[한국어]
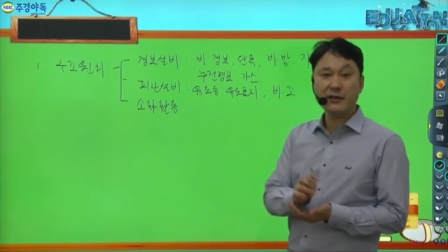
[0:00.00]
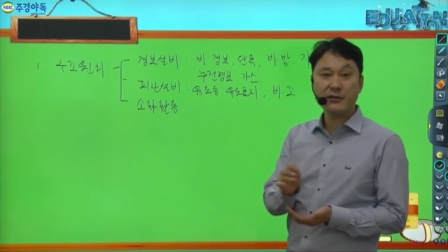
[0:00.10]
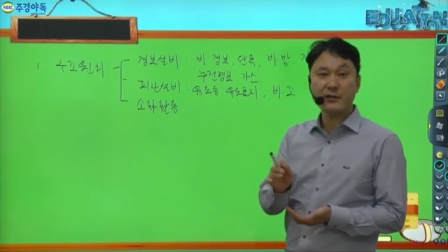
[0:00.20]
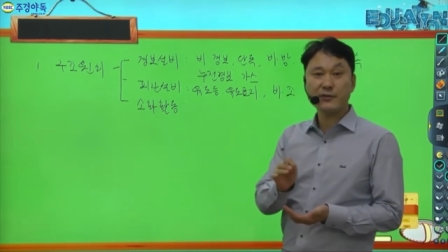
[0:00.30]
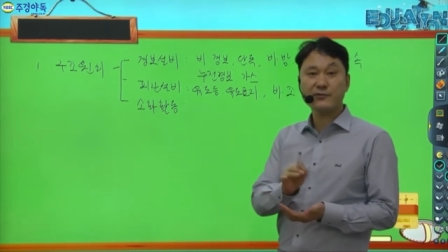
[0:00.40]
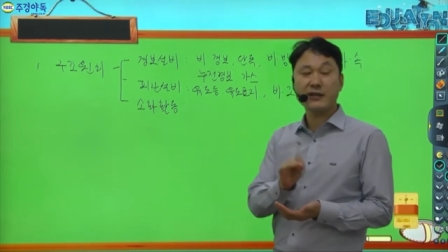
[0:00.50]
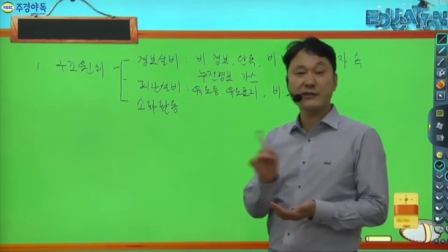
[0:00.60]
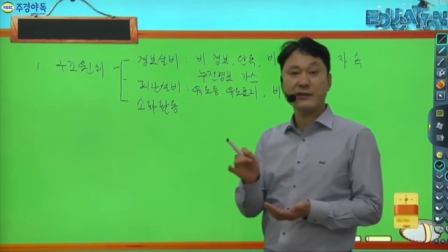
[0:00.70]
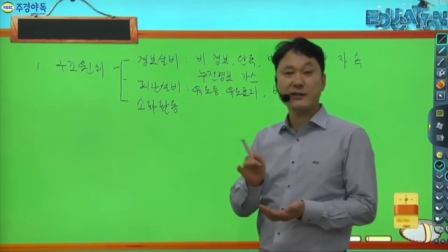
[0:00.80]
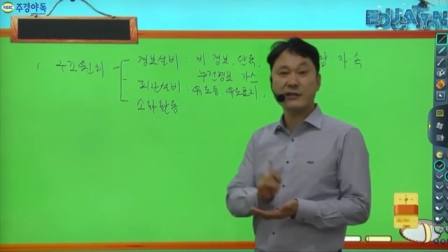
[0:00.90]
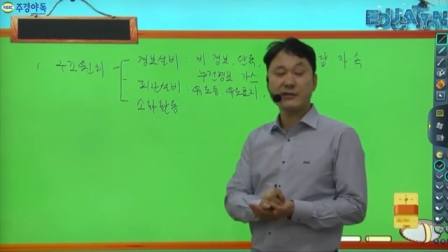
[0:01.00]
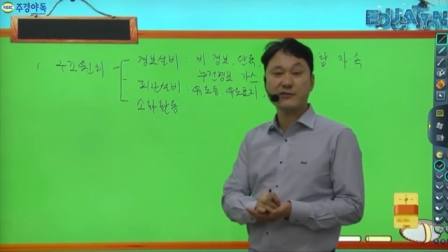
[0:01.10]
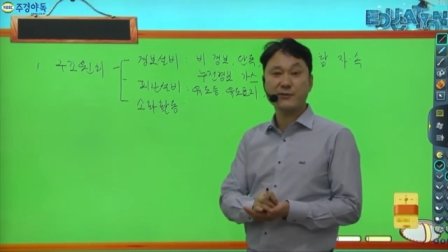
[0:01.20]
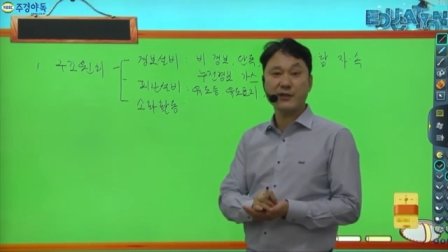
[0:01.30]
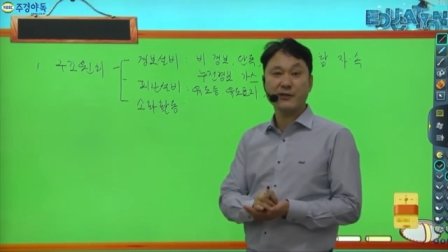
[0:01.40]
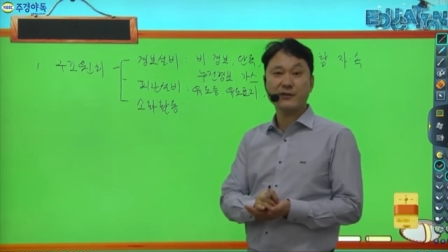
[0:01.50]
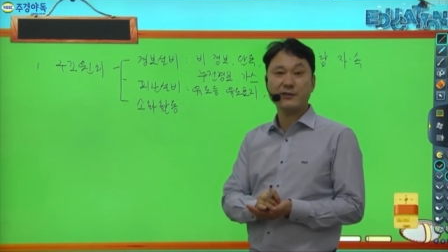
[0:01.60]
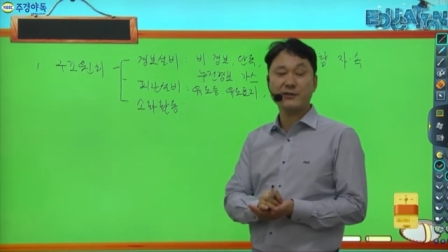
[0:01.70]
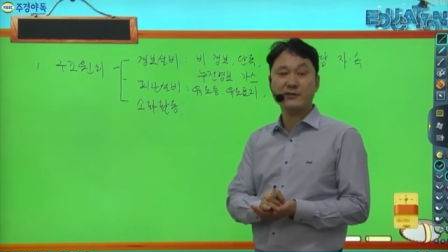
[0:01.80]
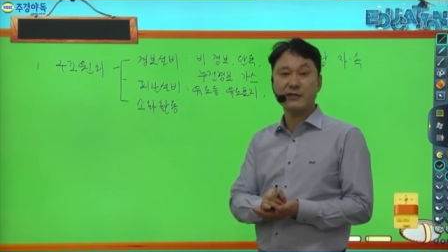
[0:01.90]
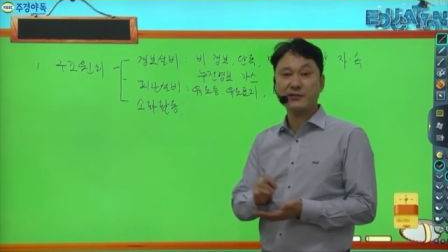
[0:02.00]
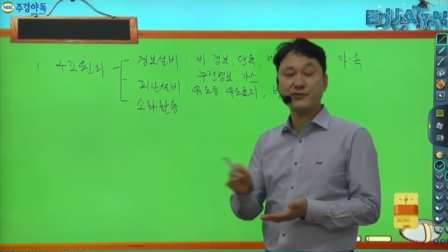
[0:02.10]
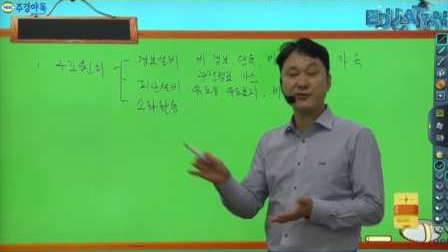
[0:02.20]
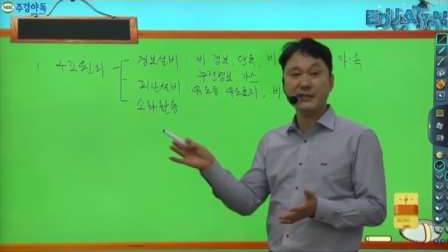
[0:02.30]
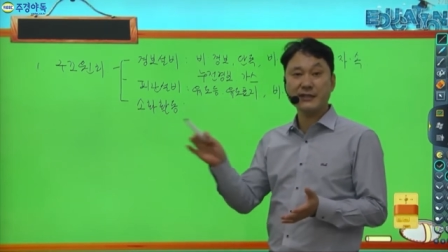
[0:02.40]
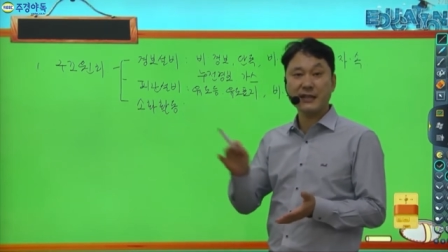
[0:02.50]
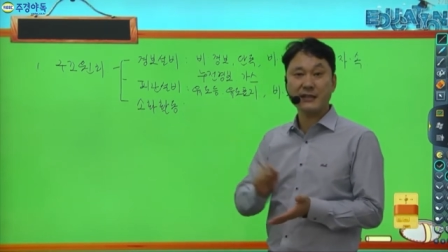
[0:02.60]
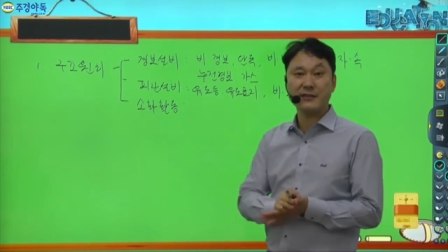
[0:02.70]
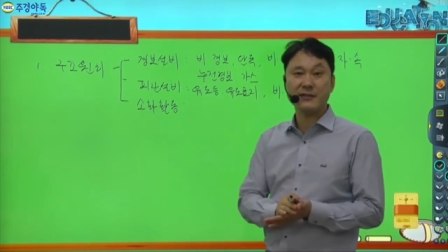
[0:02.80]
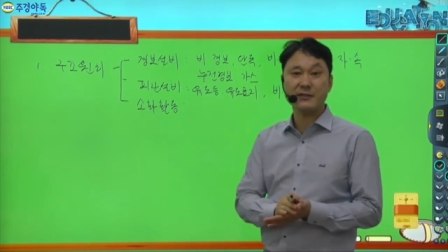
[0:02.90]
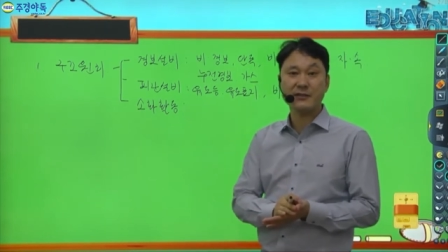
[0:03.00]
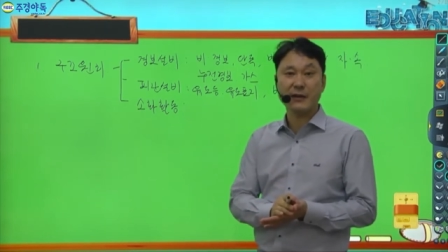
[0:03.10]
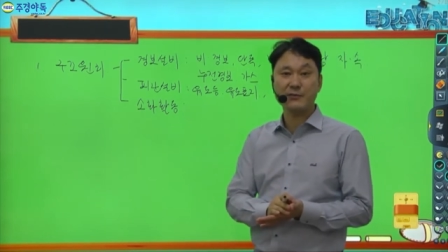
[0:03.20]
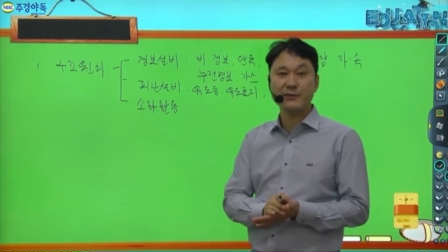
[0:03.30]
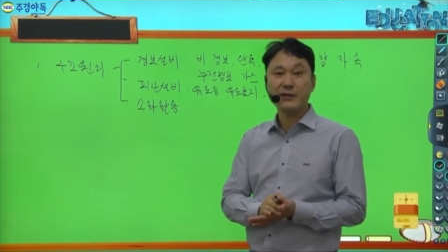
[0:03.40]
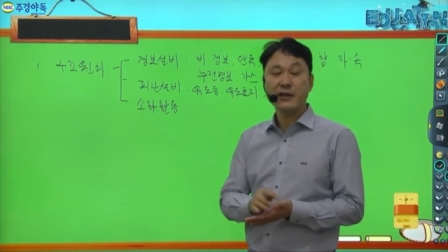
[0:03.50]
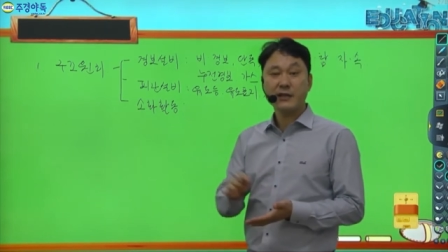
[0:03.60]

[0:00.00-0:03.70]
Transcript: 연결 송수관, 연결 살수 뭐 이런 것들이 쭉 있는데 그런 것들은 대부분